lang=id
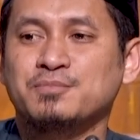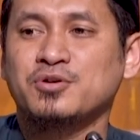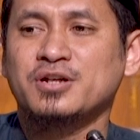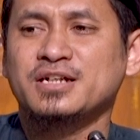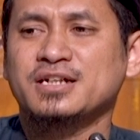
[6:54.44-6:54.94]

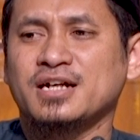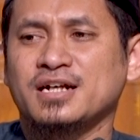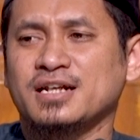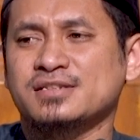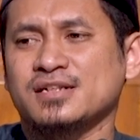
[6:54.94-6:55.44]
Boleh nggak
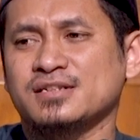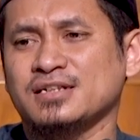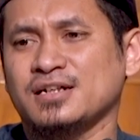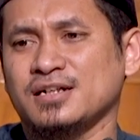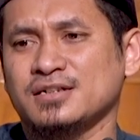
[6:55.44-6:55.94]

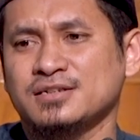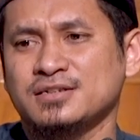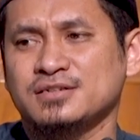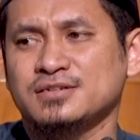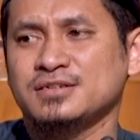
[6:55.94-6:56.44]
alasannya
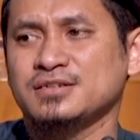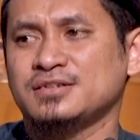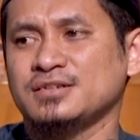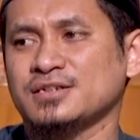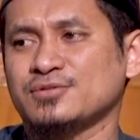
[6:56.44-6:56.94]
ini
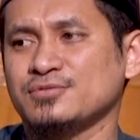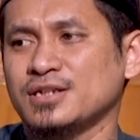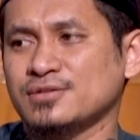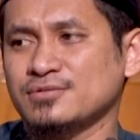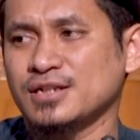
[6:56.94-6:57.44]
dia
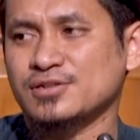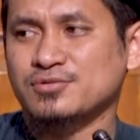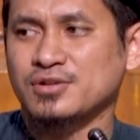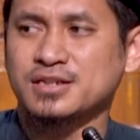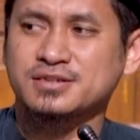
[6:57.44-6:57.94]
tunda-tunda
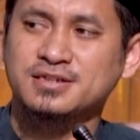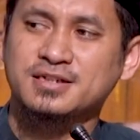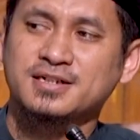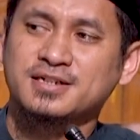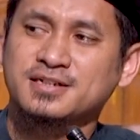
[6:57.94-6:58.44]

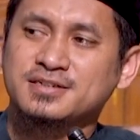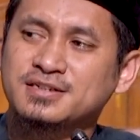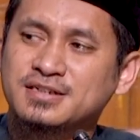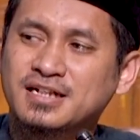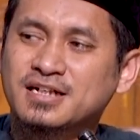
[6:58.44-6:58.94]
sholatnya
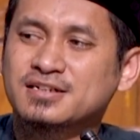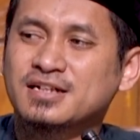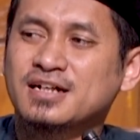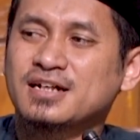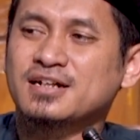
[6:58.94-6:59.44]

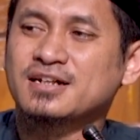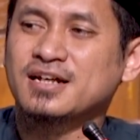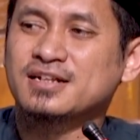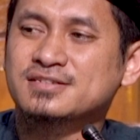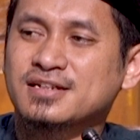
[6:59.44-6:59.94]
karena
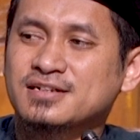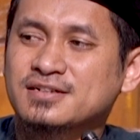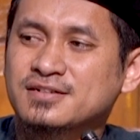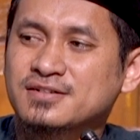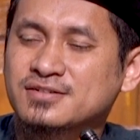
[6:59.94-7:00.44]

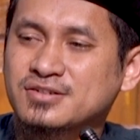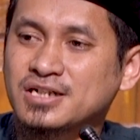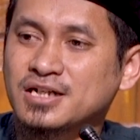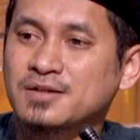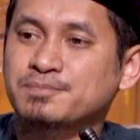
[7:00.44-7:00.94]
alasan
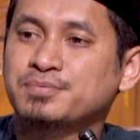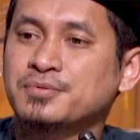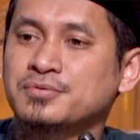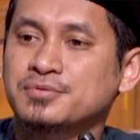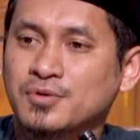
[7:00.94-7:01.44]
kerja
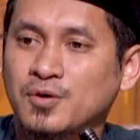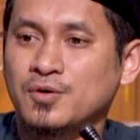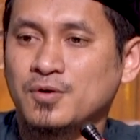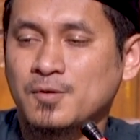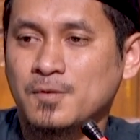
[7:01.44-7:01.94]

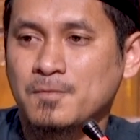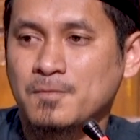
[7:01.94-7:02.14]
buruh.